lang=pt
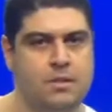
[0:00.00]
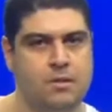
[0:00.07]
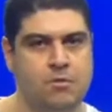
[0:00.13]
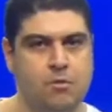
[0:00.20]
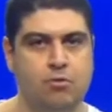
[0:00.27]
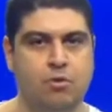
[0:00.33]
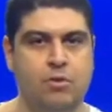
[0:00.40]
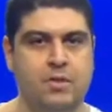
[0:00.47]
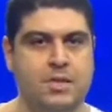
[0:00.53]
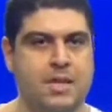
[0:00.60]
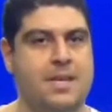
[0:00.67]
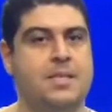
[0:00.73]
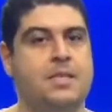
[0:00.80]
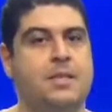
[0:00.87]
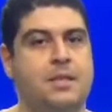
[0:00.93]
Então, eu
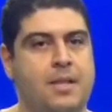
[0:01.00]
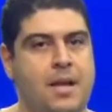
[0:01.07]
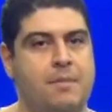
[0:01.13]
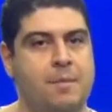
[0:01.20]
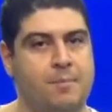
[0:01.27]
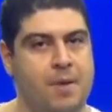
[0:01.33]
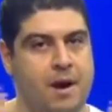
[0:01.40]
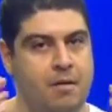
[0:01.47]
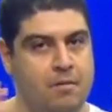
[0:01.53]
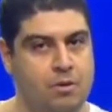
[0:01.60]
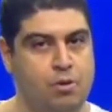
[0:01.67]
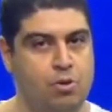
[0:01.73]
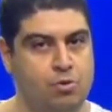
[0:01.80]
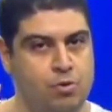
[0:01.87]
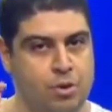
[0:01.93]
trouxe esse tema para a aula
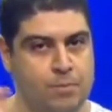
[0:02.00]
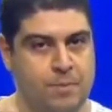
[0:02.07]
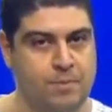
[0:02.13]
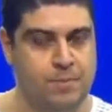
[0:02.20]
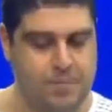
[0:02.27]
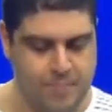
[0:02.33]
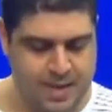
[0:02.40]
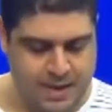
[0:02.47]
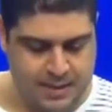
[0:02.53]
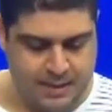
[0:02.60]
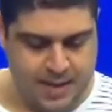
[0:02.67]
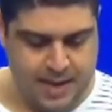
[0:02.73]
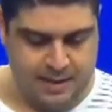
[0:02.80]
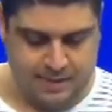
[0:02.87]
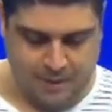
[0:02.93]
de hoje, para a primeira
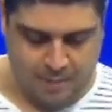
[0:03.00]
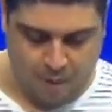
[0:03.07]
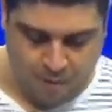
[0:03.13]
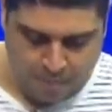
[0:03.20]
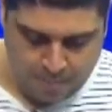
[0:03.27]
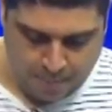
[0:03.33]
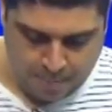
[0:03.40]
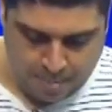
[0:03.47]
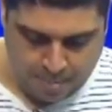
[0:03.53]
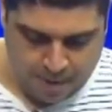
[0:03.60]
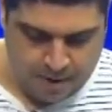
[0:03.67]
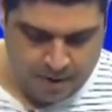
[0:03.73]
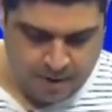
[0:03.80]
série, tá bom?